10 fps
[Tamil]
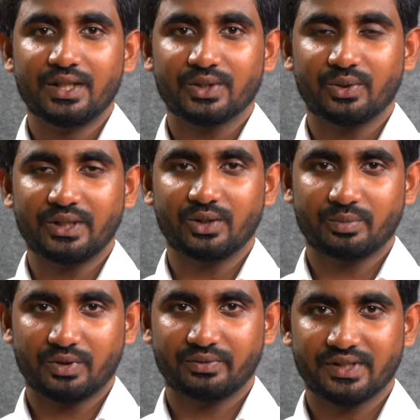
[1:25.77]
ஸோ என்னோடய
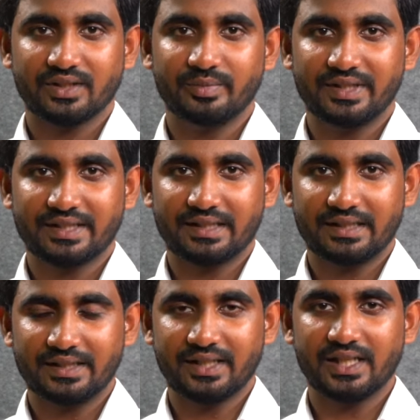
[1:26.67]
ப்ரொஃபஷன்
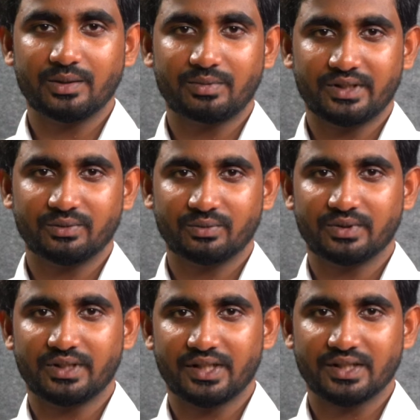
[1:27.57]
பேசிக்லி
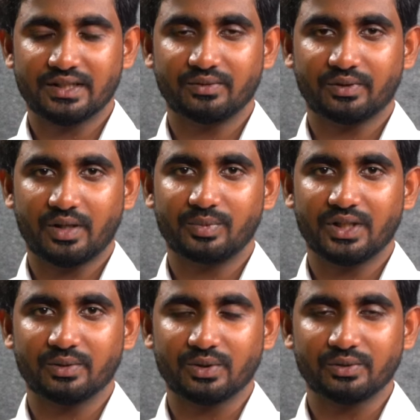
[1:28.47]
ரீஹாபிலிட்டேஷனில்
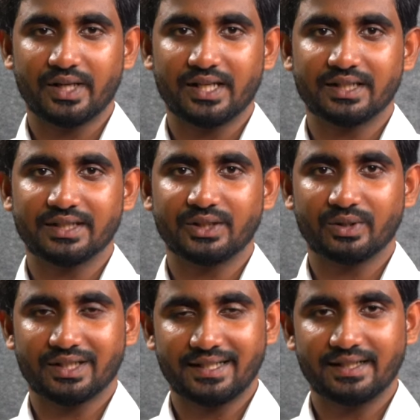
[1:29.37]
கம்ப்ளீட்டாக வரும் அண்ட்
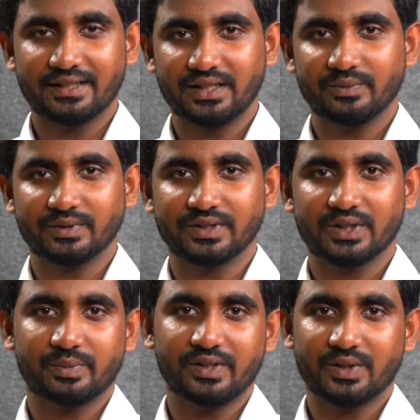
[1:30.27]
என்னோடய கிளினிக் நேம் வந்து
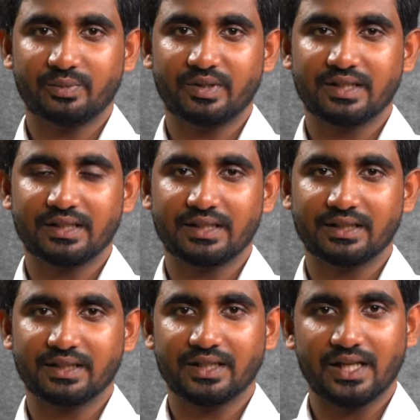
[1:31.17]
ஸ்பியர் ஸ்பீச் அண்ட்
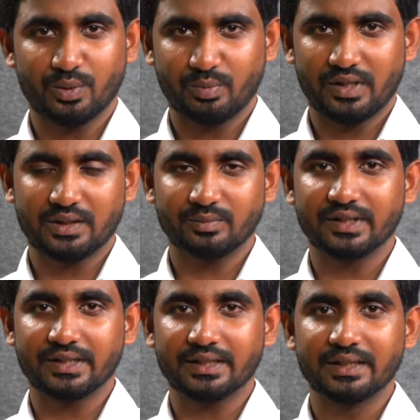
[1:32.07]
ஹியரிங் கேர்
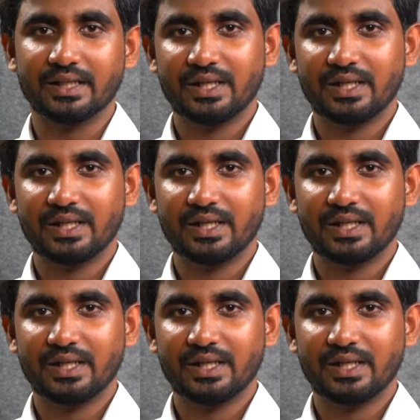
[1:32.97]
அரும்பாக்கமில் இருக்குது